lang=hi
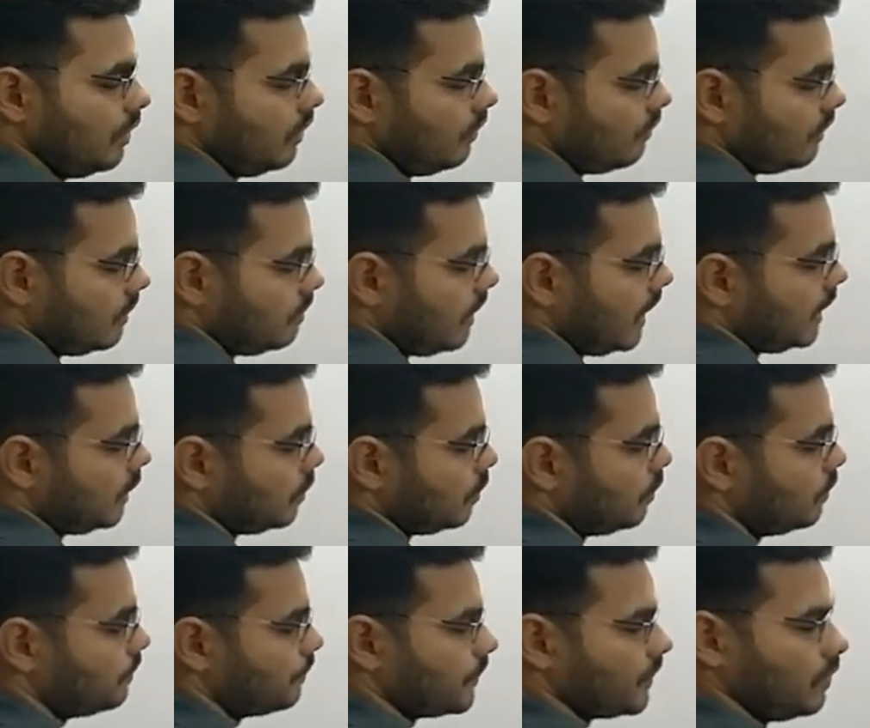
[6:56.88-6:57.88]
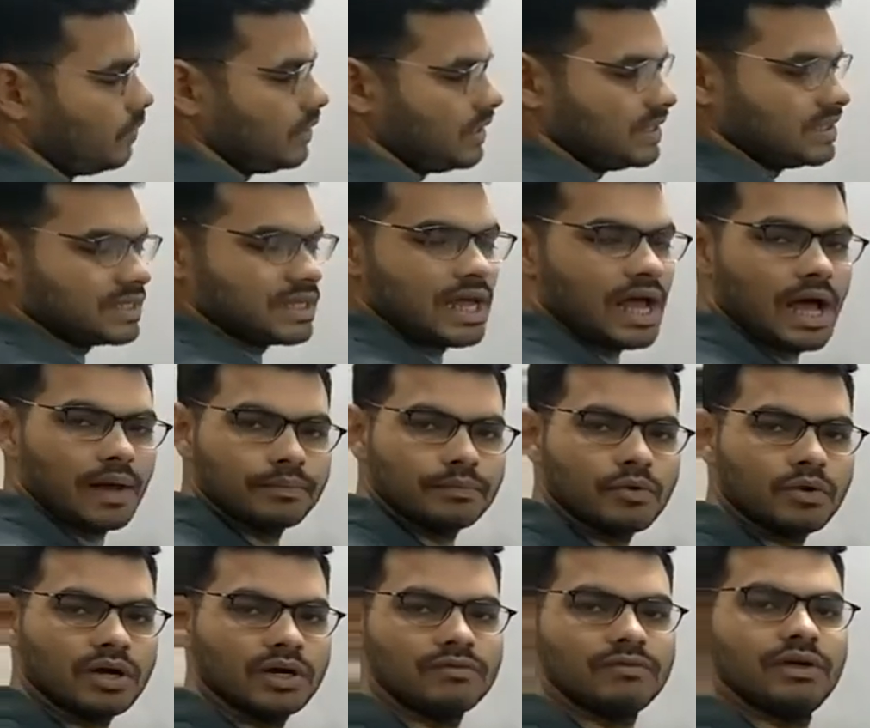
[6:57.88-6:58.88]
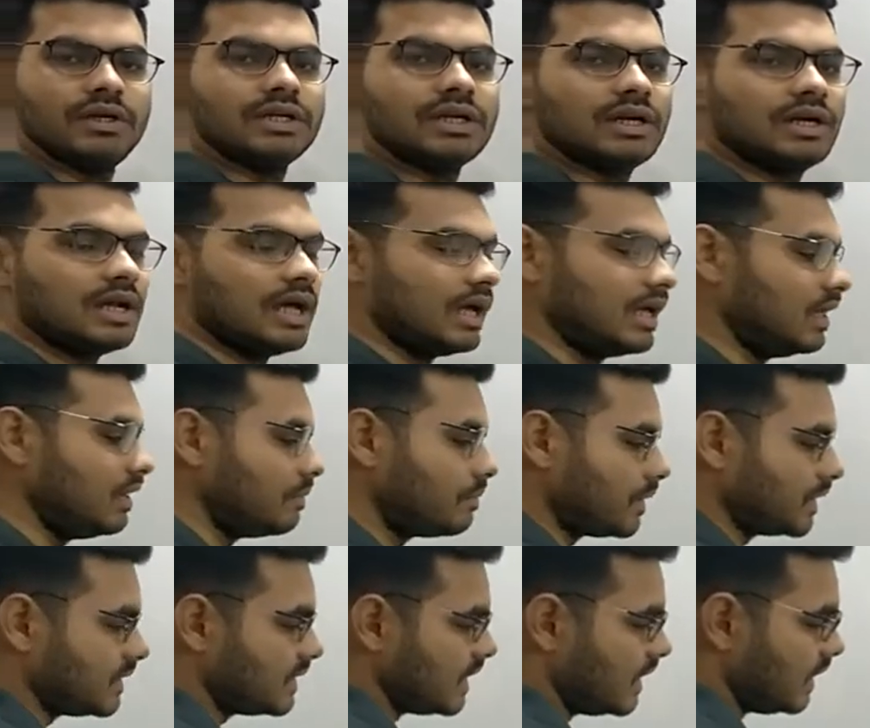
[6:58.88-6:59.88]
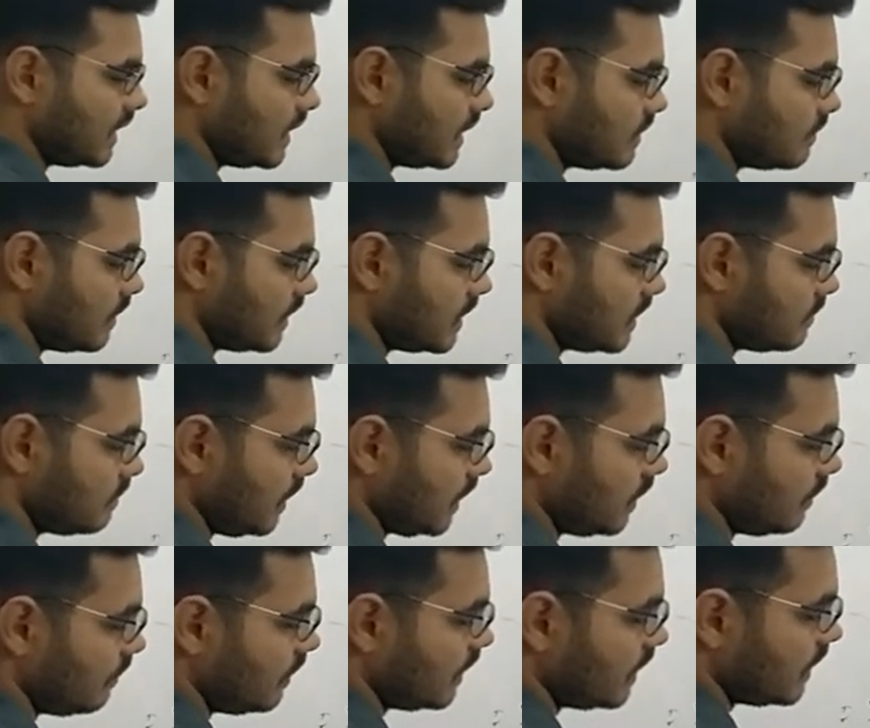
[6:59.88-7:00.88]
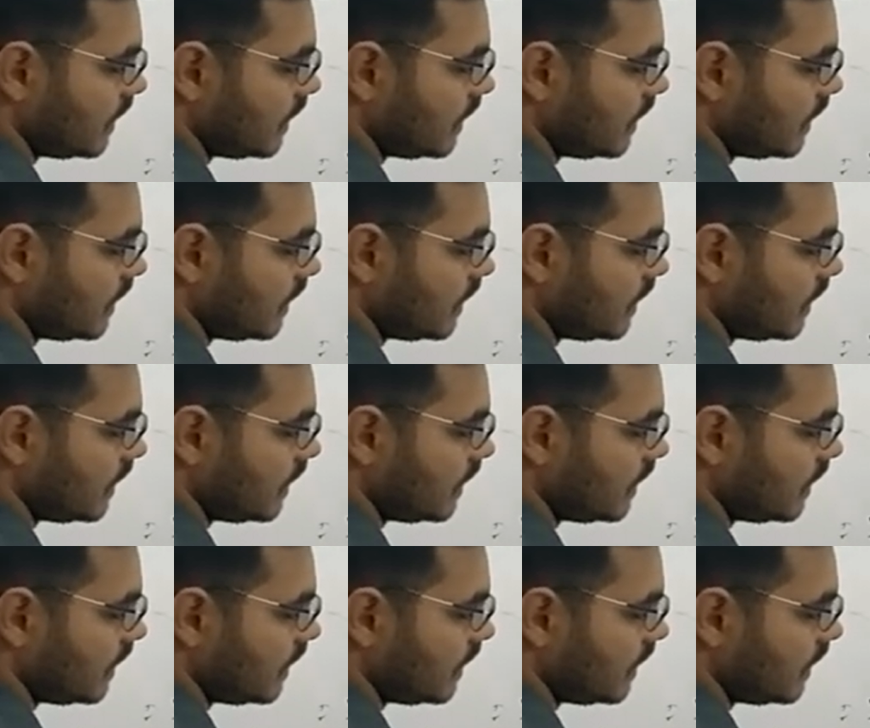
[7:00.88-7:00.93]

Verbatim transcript: वन बाय टू और इसे आपको कन्वर्ट करना है परसेंटेज में किसमें कन्वर्ट